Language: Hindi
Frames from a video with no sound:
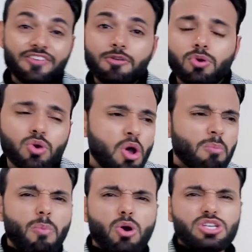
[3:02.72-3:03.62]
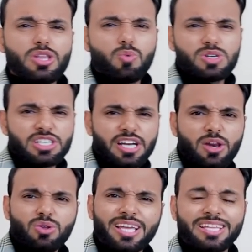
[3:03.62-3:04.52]
नेवी ब्लू बहुत ज़्यादा
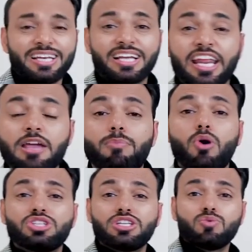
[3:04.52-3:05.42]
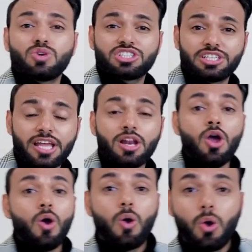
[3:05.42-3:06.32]
वर्सेटाइल होता है देन ग्रे बहुत ज़्यादा वर्सेटाइल
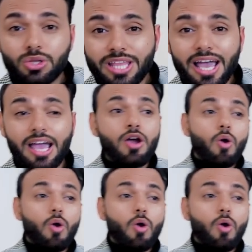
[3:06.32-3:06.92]
होता है